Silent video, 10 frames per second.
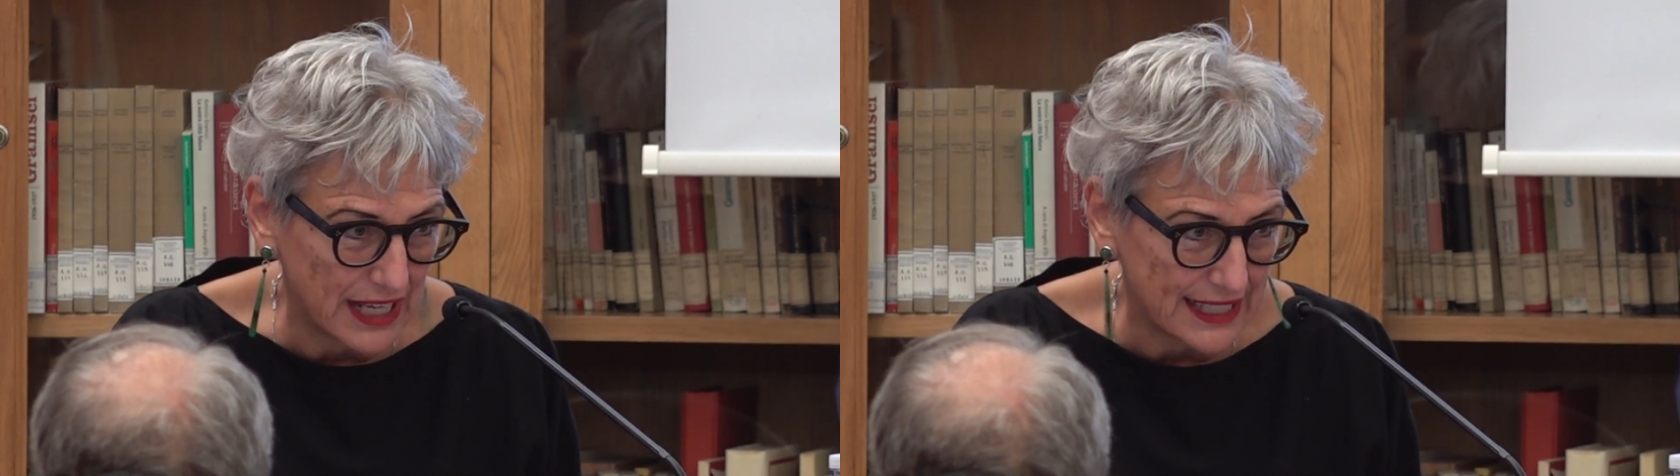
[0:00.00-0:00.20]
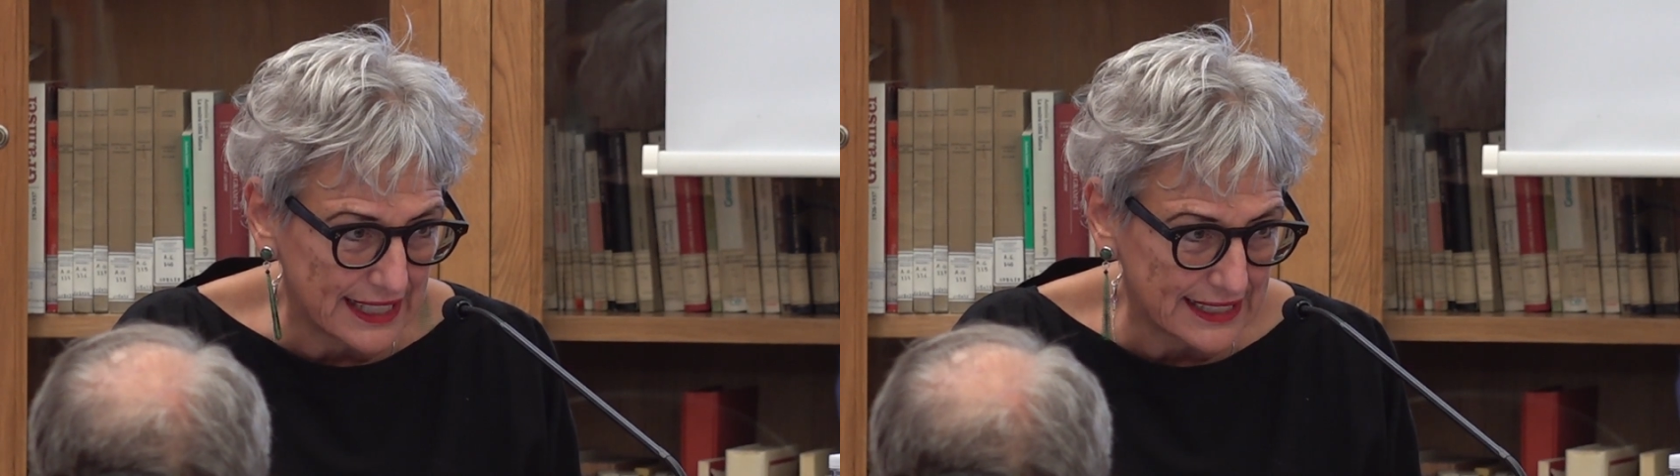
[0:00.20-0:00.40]

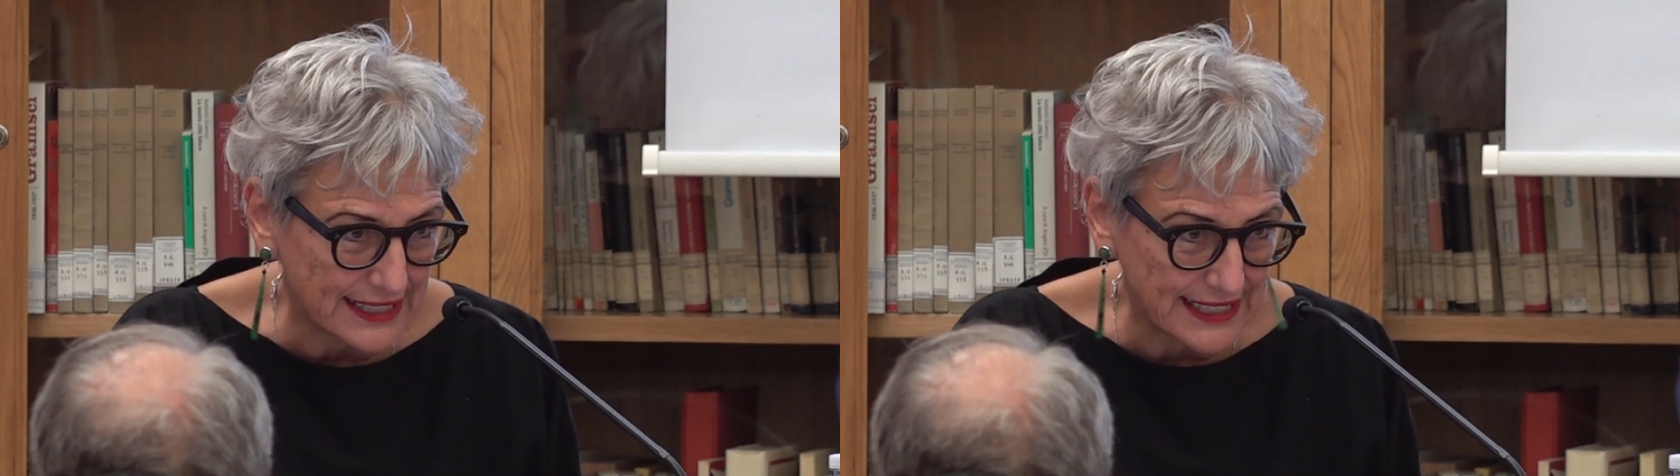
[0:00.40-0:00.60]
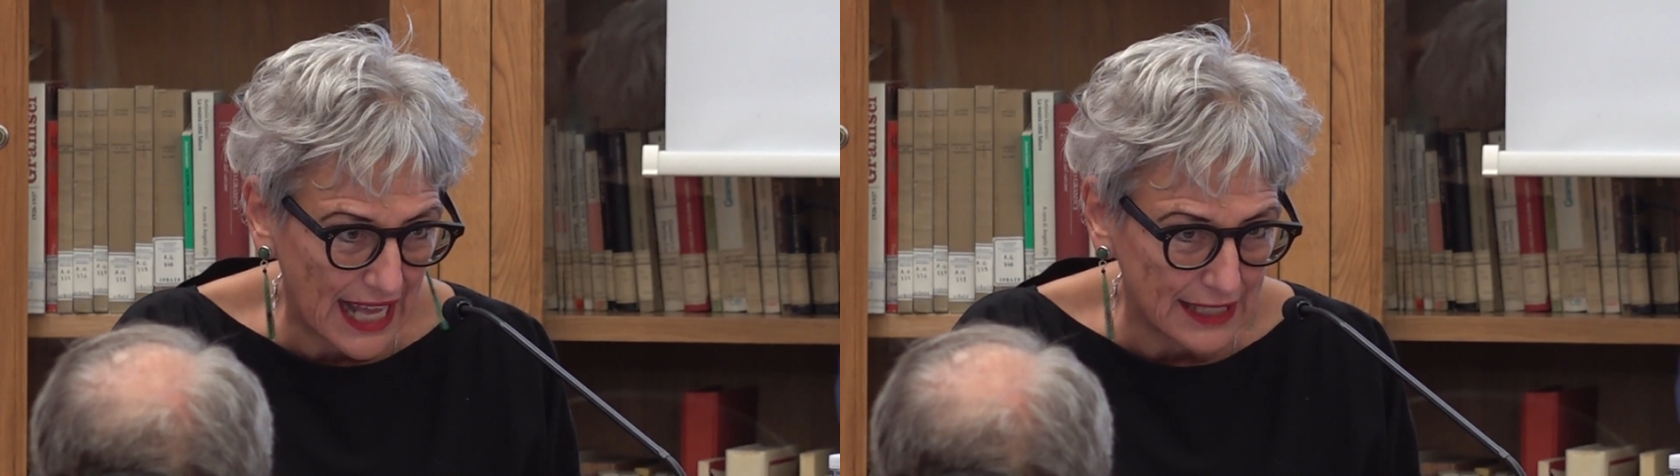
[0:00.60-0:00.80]
viene
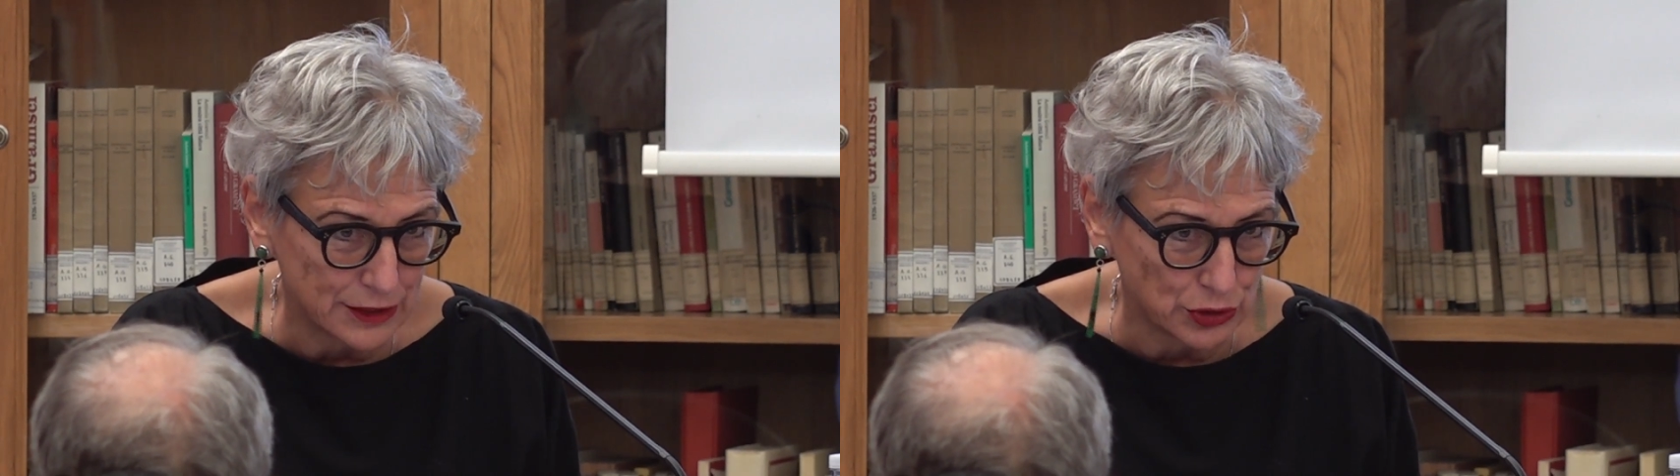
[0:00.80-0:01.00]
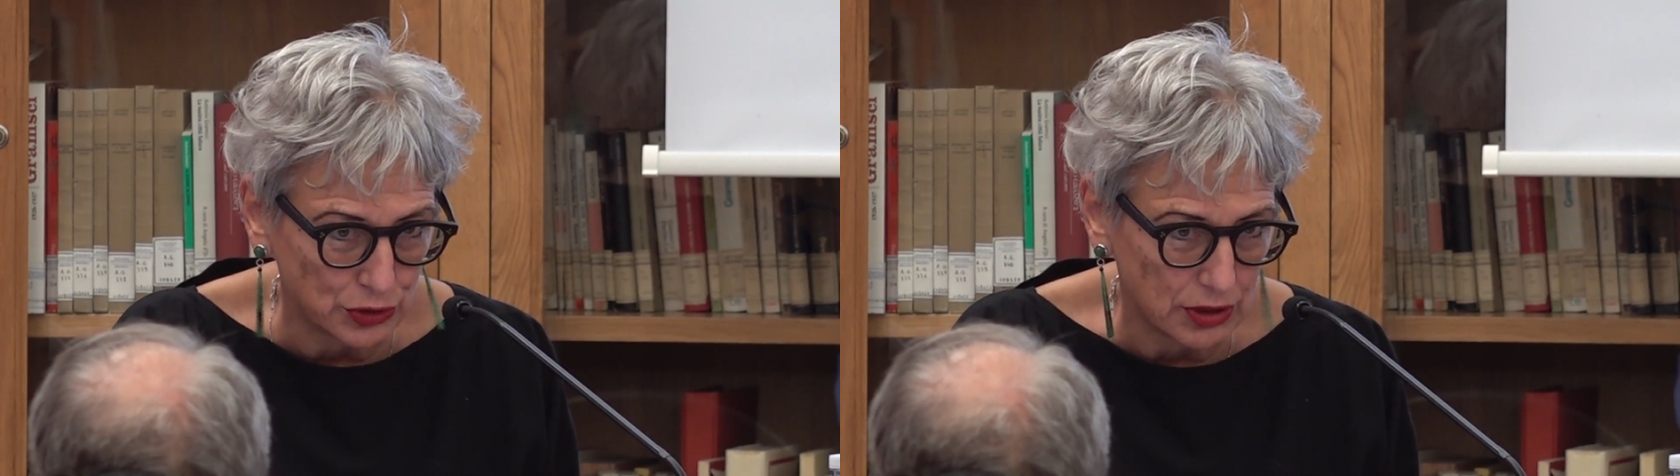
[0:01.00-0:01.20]

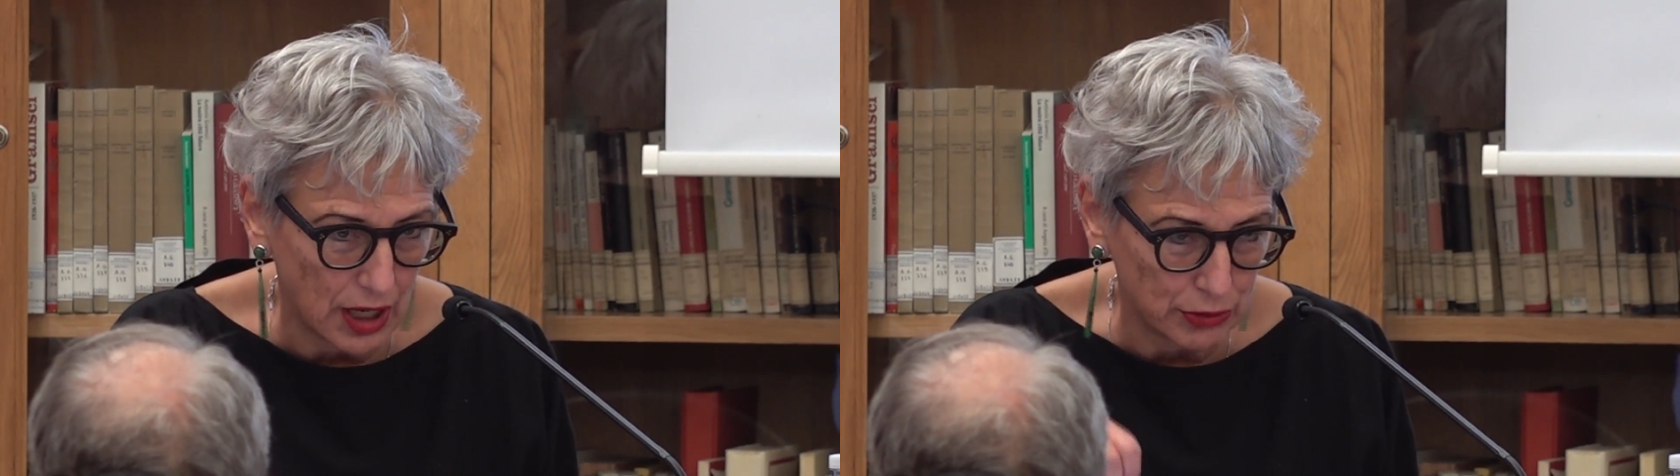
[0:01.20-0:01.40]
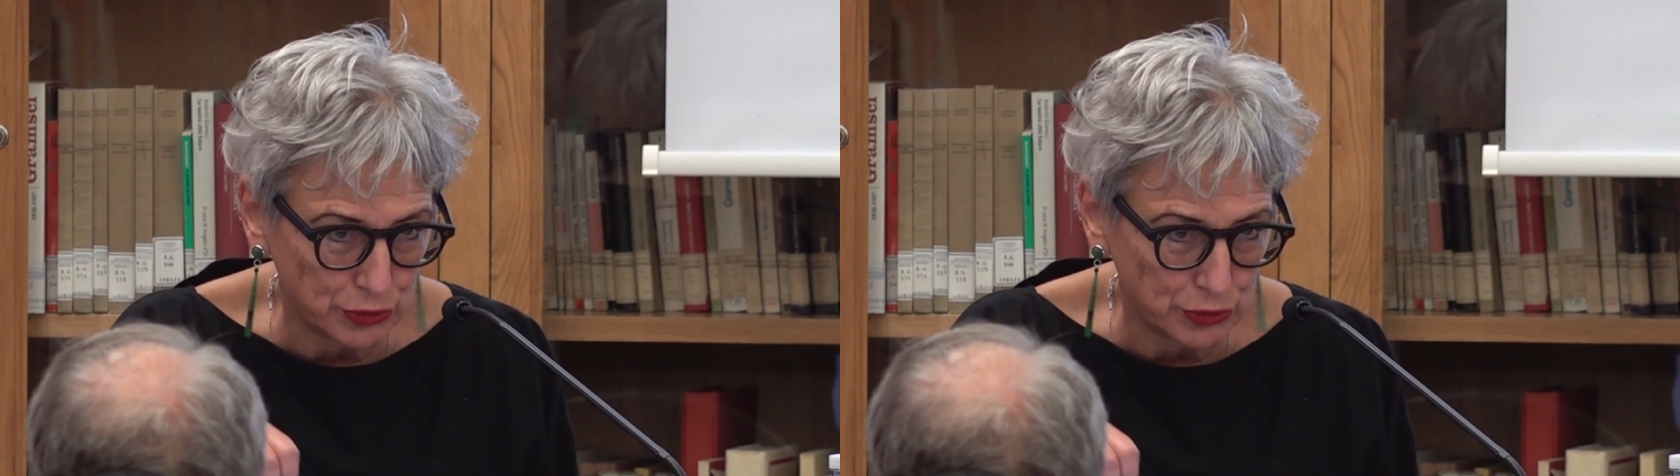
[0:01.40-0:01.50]
arrestato a